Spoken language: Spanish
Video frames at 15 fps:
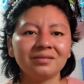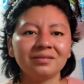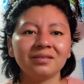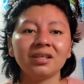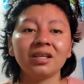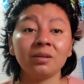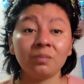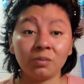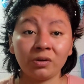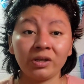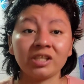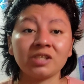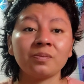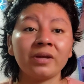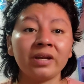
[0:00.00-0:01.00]
Y por
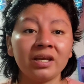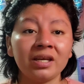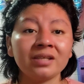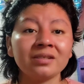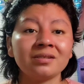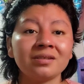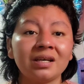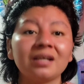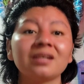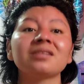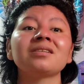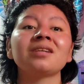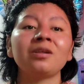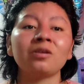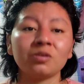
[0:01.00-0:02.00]
experiencia
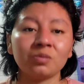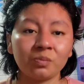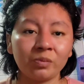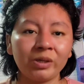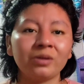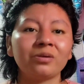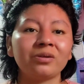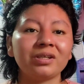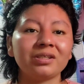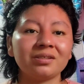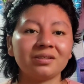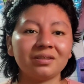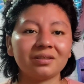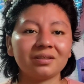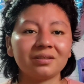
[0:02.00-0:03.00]
se los puedo
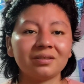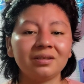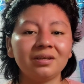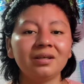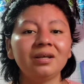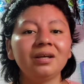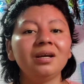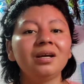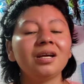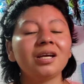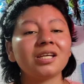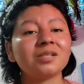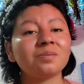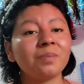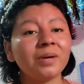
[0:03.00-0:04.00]
decir.
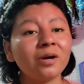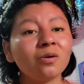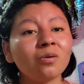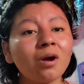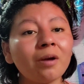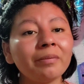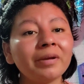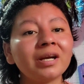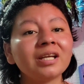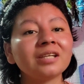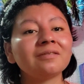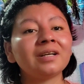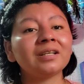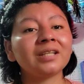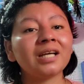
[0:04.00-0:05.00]
Espero no haberles
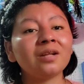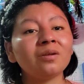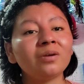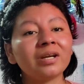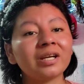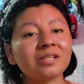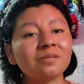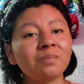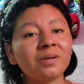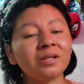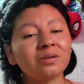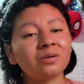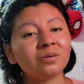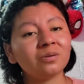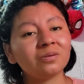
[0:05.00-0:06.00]
faltado el
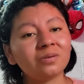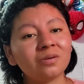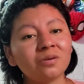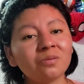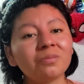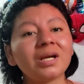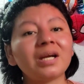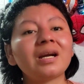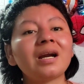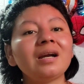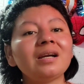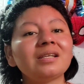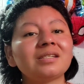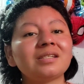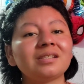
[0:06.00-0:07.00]
respeto con mi
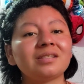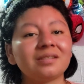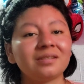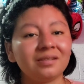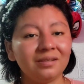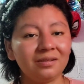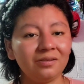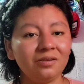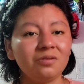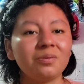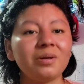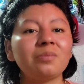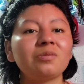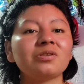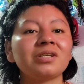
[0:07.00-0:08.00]
análisis. Nos
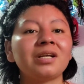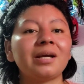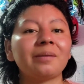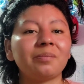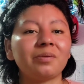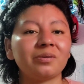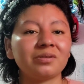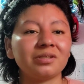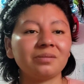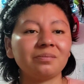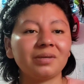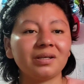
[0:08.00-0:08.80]
vemos en la próxima.